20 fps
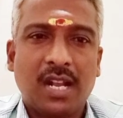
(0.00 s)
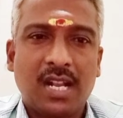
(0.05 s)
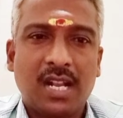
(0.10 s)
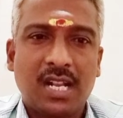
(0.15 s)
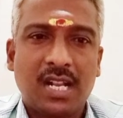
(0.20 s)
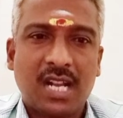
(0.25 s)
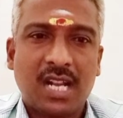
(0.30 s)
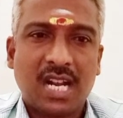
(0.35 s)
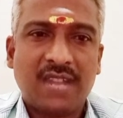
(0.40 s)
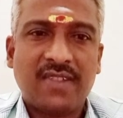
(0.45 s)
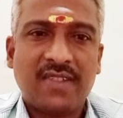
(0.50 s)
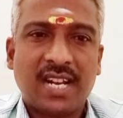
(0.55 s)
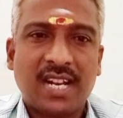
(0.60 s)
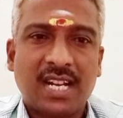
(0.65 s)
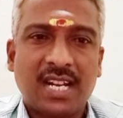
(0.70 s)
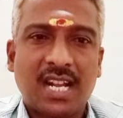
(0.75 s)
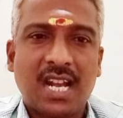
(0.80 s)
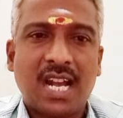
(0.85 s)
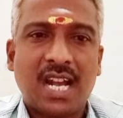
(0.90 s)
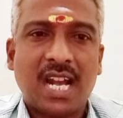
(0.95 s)
கணவர்
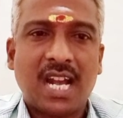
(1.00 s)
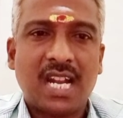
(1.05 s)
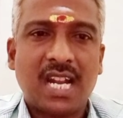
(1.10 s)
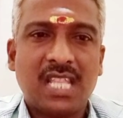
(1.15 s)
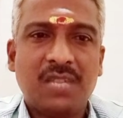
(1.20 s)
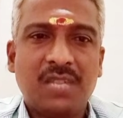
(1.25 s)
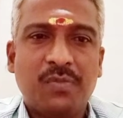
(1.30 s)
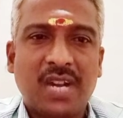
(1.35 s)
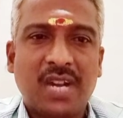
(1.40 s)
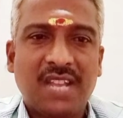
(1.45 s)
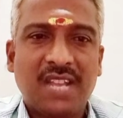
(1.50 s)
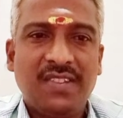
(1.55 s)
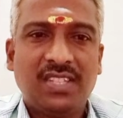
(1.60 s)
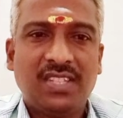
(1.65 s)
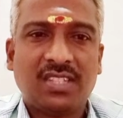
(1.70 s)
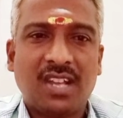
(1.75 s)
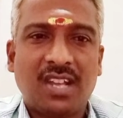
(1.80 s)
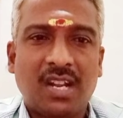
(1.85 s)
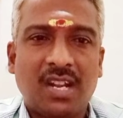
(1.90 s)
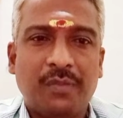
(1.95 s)
அல்லது மனைவி
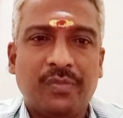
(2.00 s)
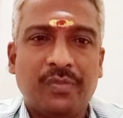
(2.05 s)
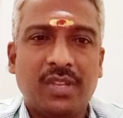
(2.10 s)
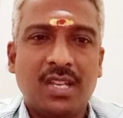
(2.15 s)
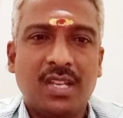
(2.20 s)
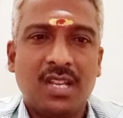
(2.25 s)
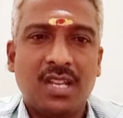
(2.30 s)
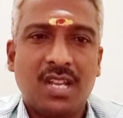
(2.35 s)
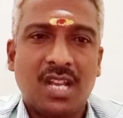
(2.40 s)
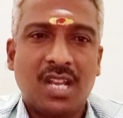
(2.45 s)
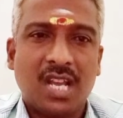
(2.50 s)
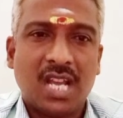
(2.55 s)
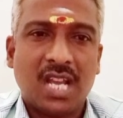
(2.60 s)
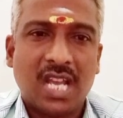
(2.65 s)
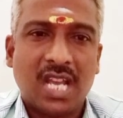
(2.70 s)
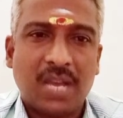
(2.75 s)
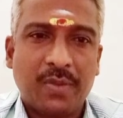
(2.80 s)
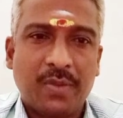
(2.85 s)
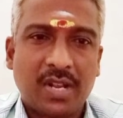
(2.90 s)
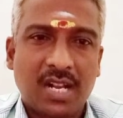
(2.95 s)
ஸ்தானம்
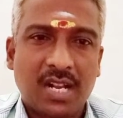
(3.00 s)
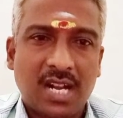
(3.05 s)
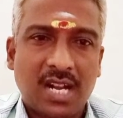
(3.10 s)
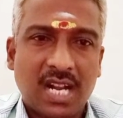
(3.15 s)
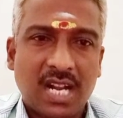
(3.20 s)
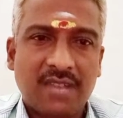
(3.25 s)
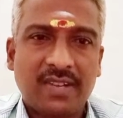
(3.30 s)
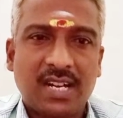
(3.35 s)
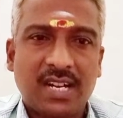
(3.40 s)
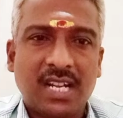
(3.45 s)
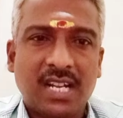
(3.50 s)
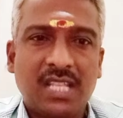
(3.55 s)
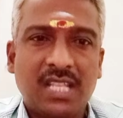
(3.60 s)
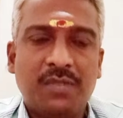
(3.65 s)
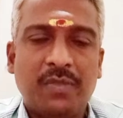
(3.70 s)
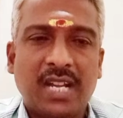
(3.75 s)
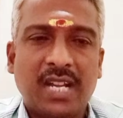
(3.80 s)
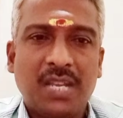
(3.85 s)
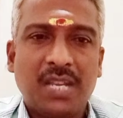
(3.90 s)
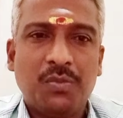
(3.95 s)
அப்போ கணவர் அல்லது
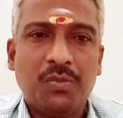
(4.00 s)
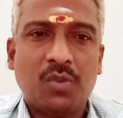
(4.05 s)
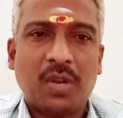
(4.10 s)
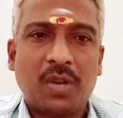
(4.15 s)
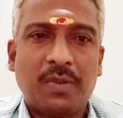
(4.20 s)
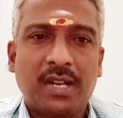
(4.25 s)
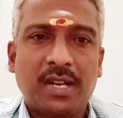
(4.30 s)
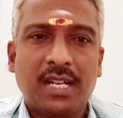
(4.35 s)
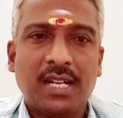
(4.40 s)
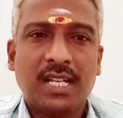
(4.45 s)
மனைவி மூலமாக